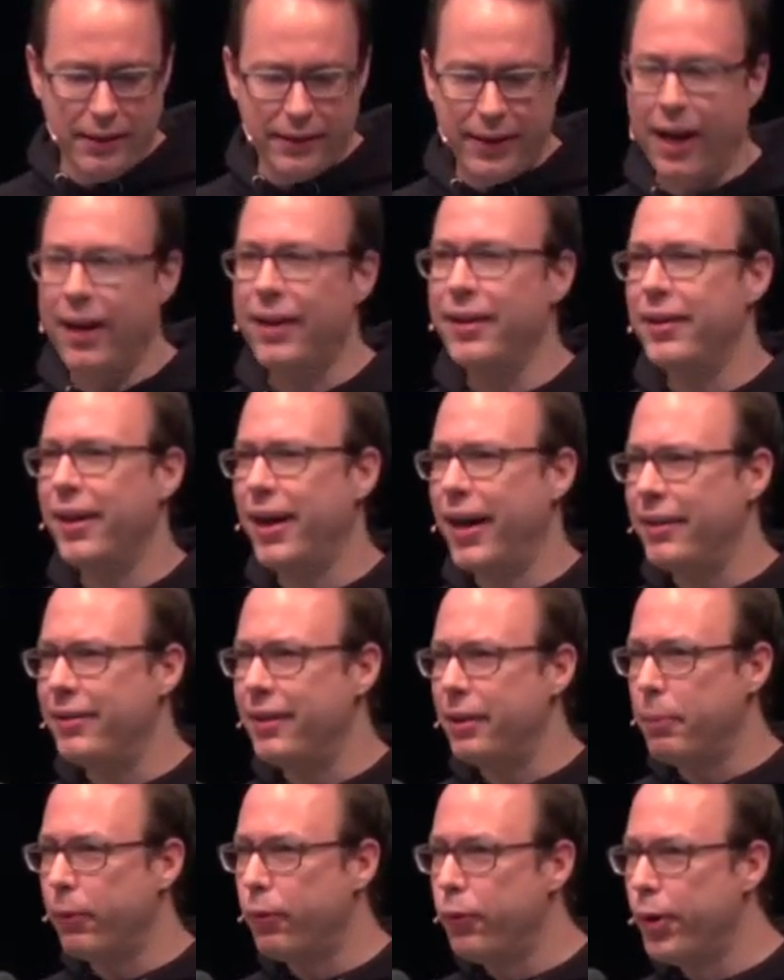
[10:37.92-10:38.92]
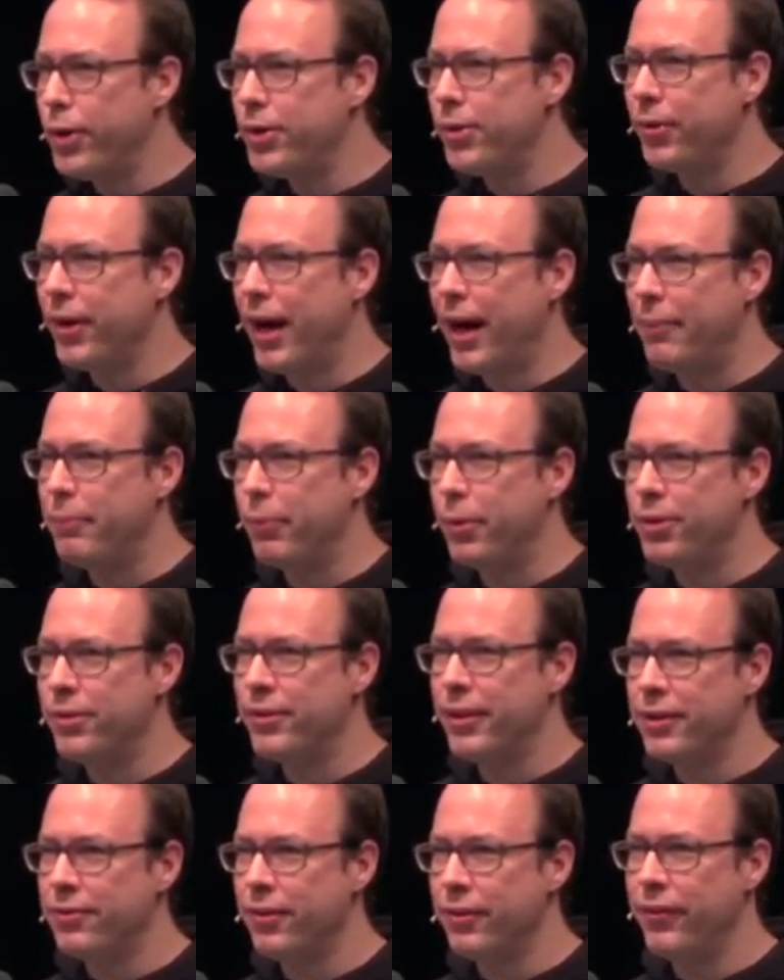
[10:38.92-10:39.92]
da also die Befürchtung haben
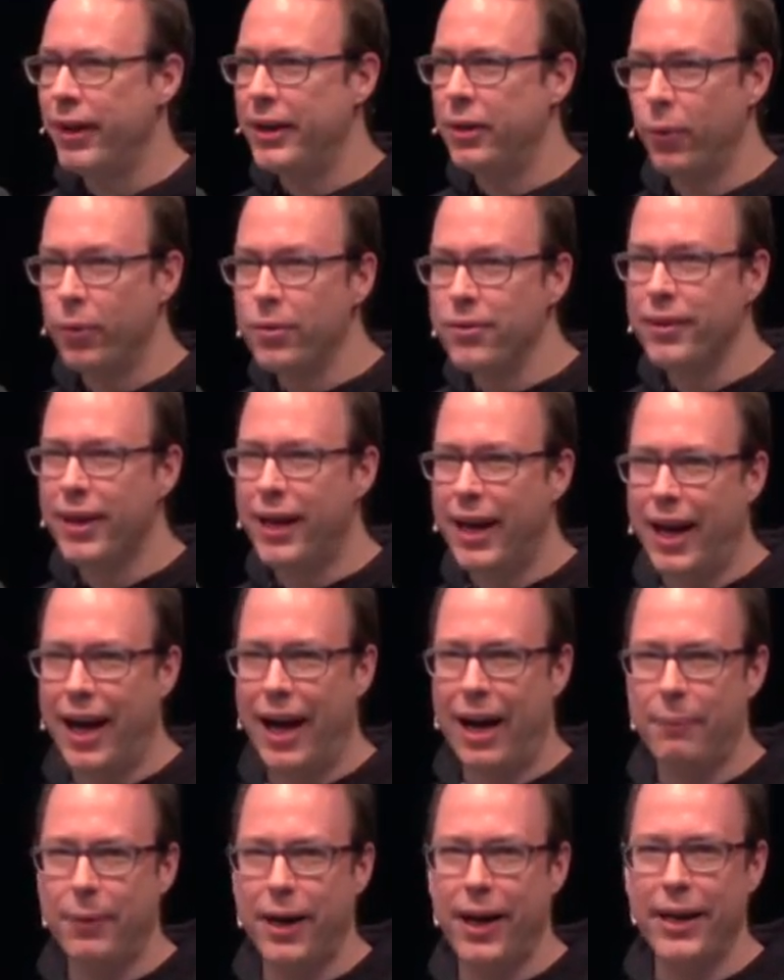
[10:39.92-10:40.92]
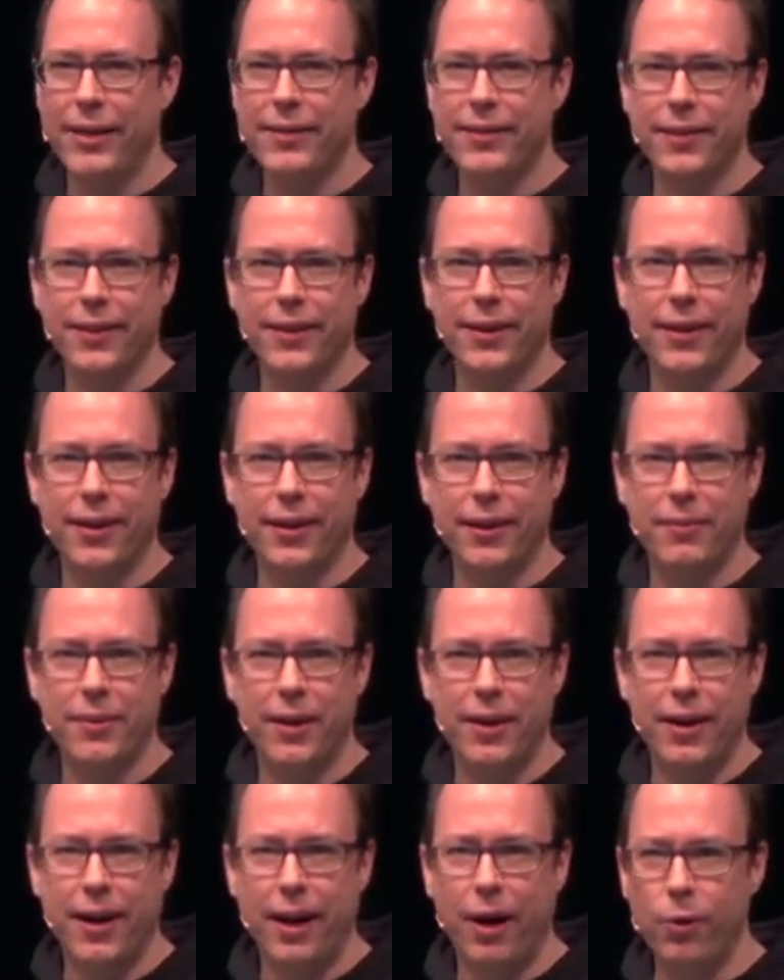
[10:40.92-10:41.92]
müssen, dass wir wegen unserer Arbeit äh,
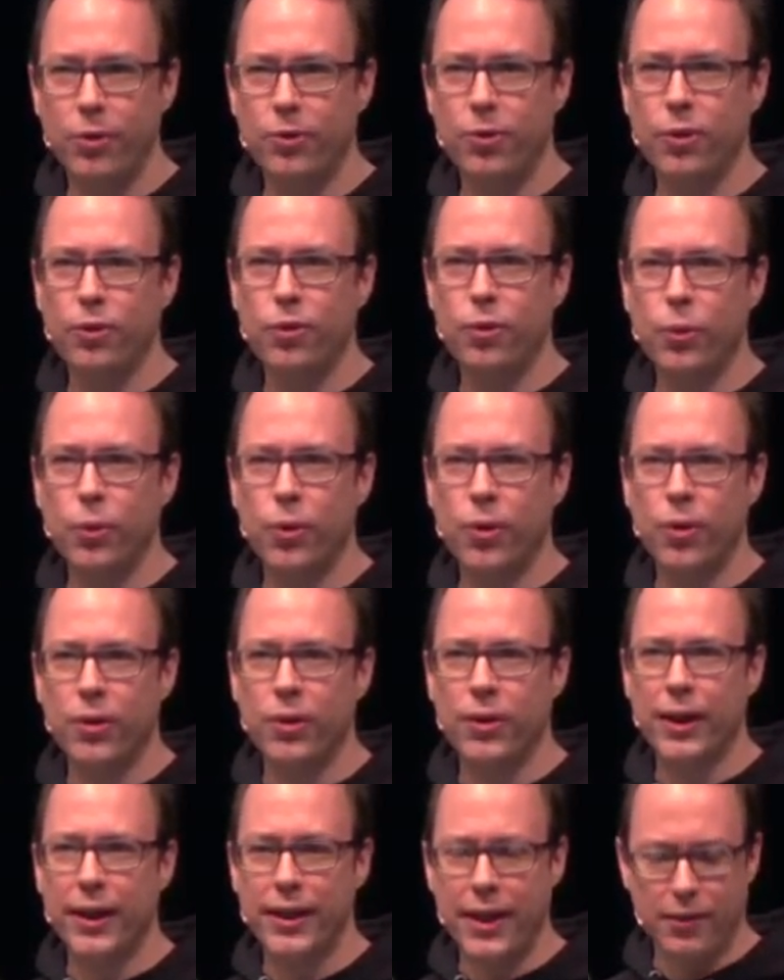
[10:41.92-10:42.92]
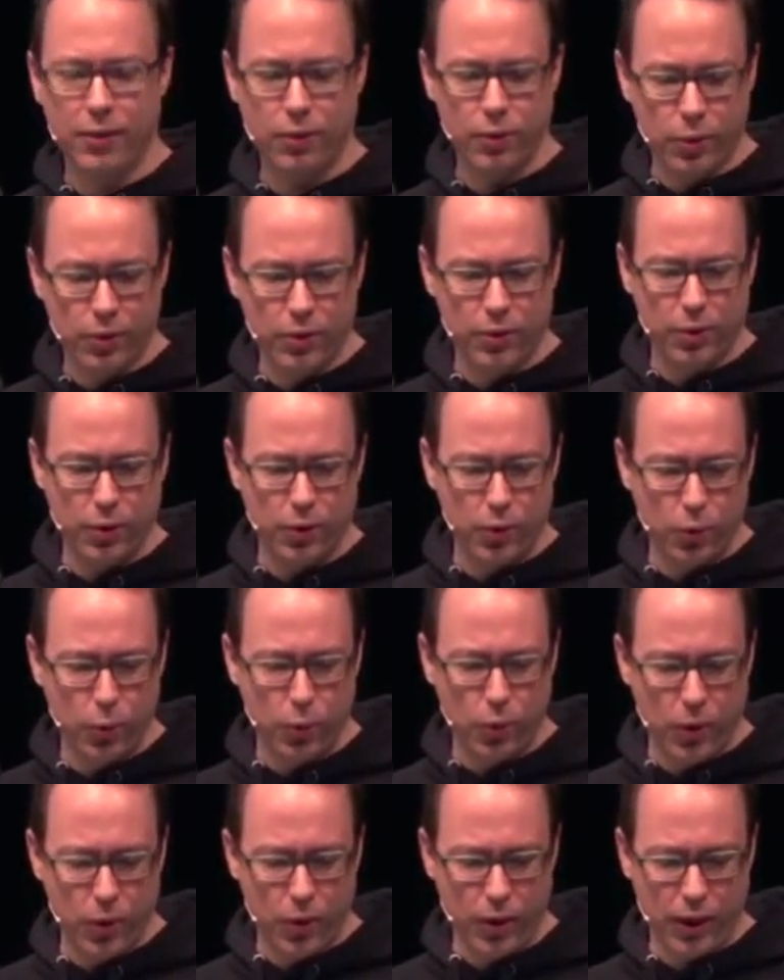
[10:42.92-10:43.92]
Hausdurchsuchungen,
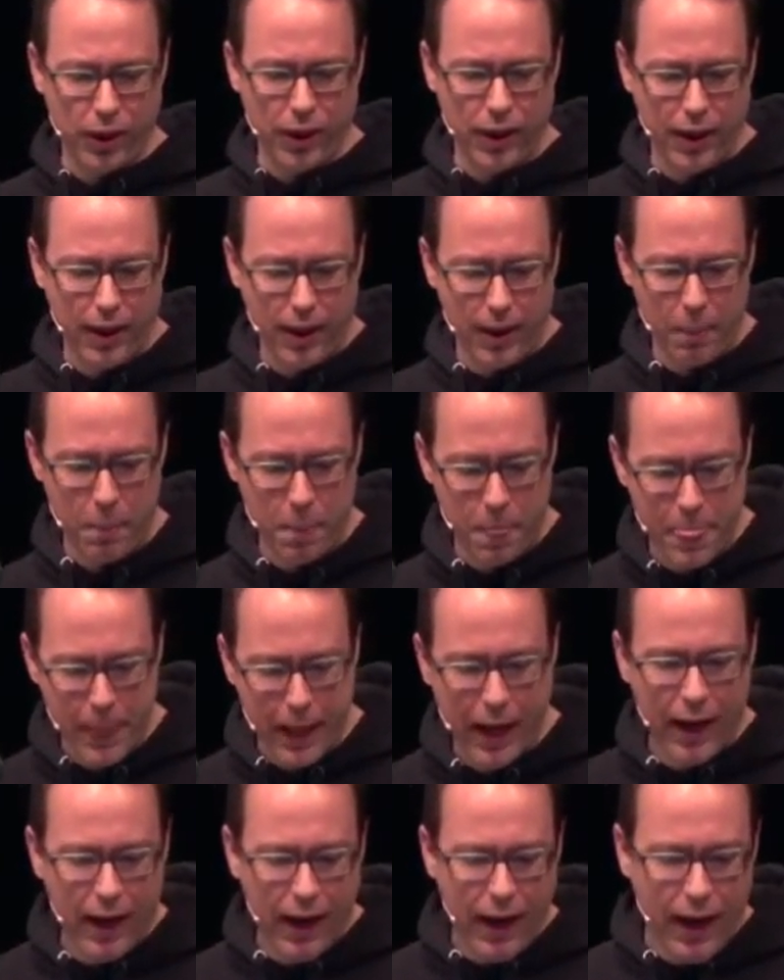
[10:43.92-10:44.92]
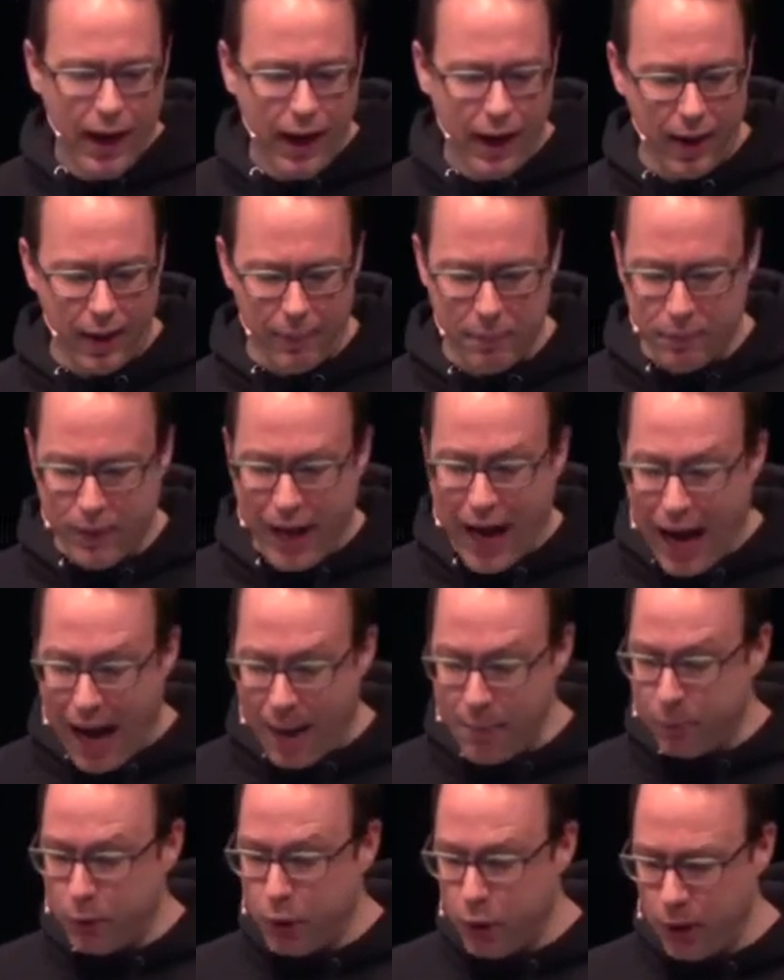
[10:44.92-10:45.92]
Redaktionsdurchsuchungen ähm, ähm,
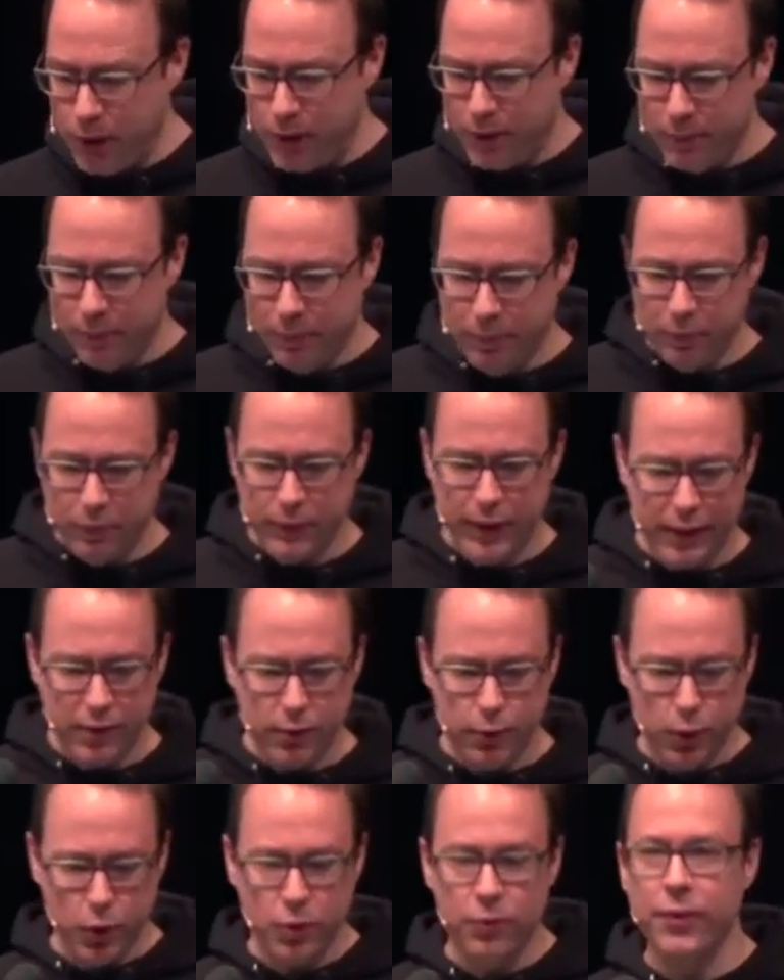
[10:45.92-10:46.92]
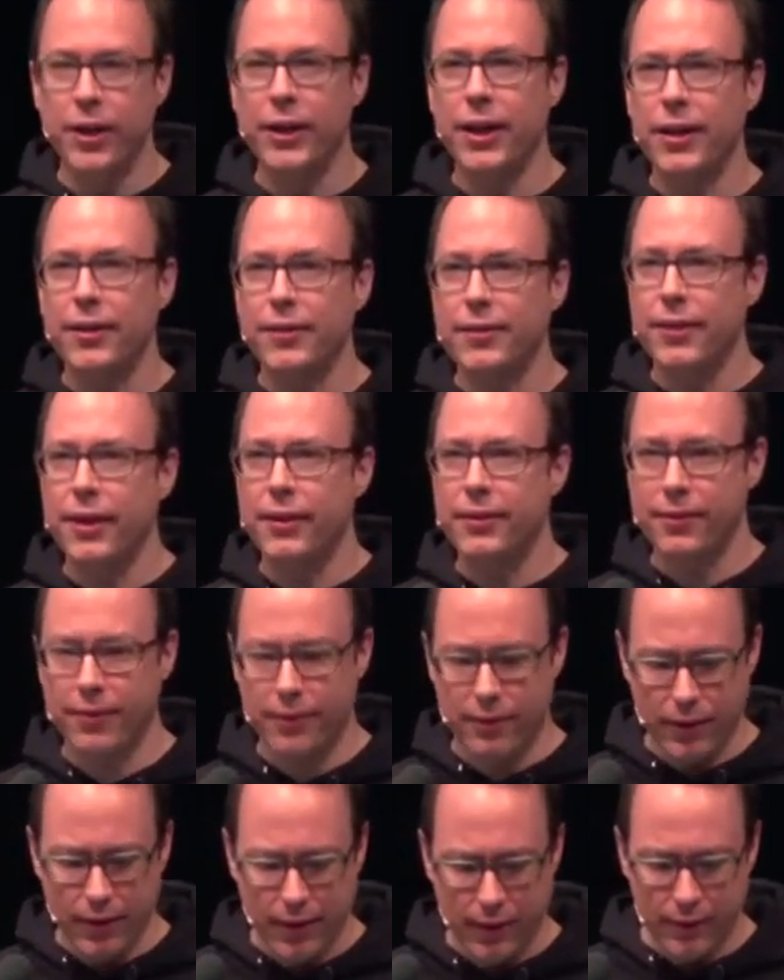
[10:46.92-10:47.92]
haben könnten. Jetzt wissen wir das,
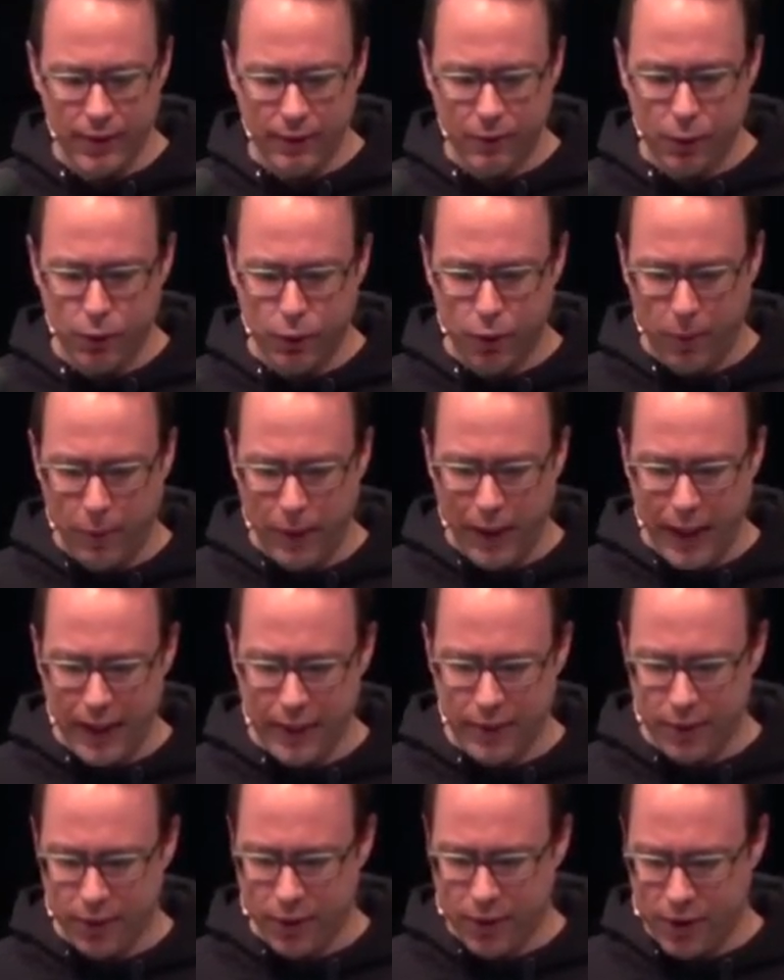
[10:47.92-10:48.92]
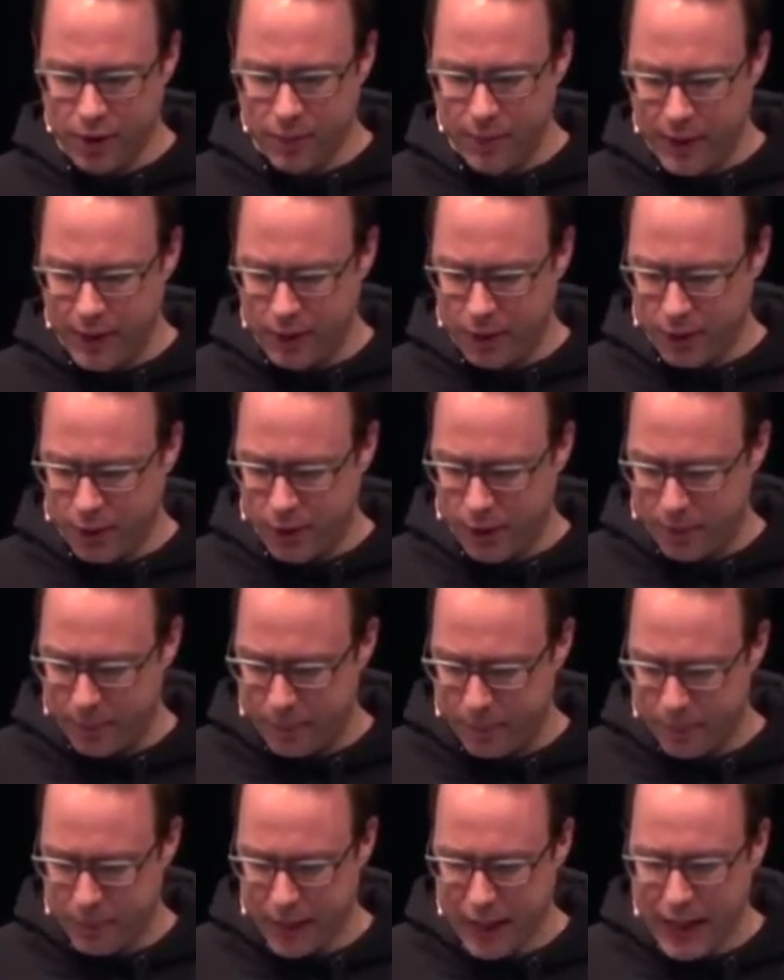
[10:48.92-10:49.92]
jetzt äh, sind wir vorbereitet, sollte es mal dazu kommen.